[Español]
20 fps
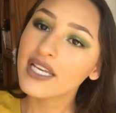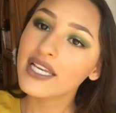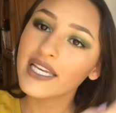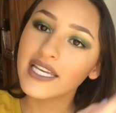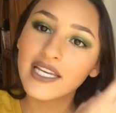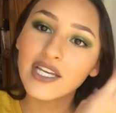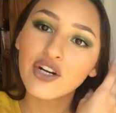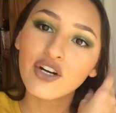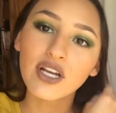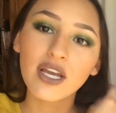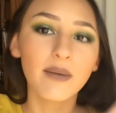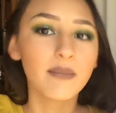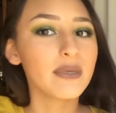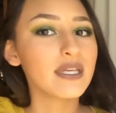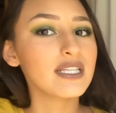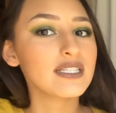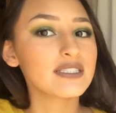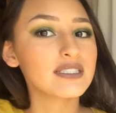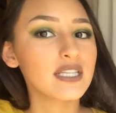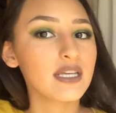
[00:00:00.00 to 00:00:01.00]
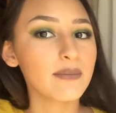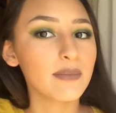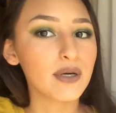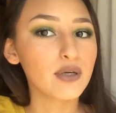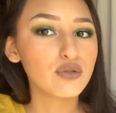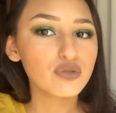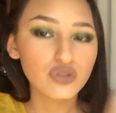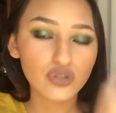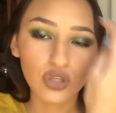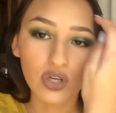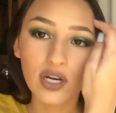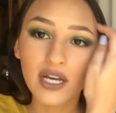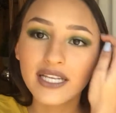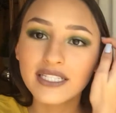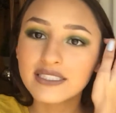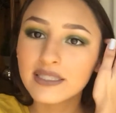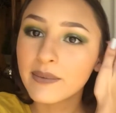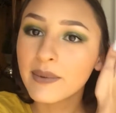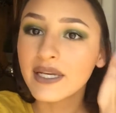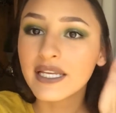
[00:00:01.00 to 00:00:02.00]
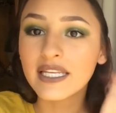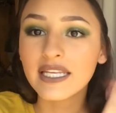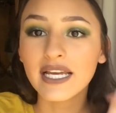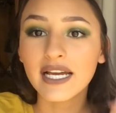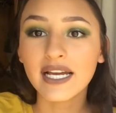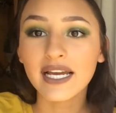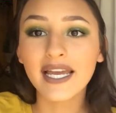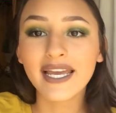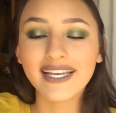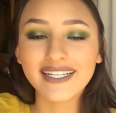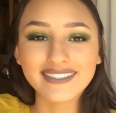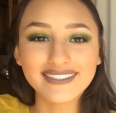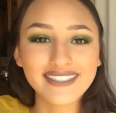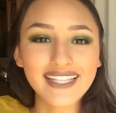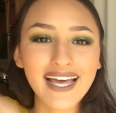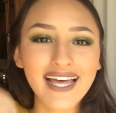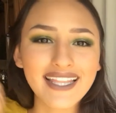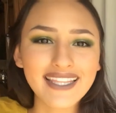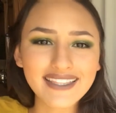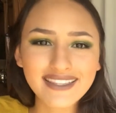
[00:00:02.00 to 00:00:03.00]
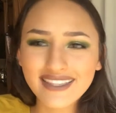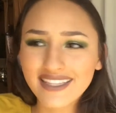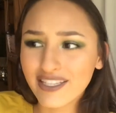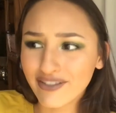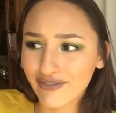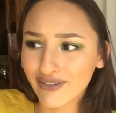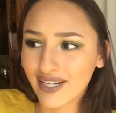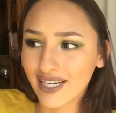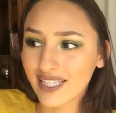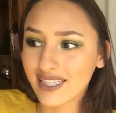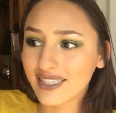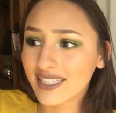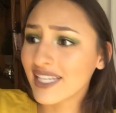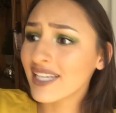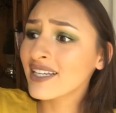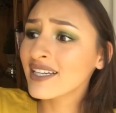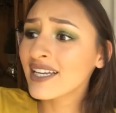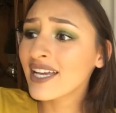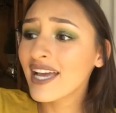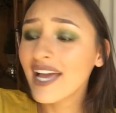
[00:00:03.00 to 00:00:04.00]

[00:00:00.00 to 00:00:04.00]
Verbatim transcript: Y creo que a mí sí me gustó este maquillaje, está diferente,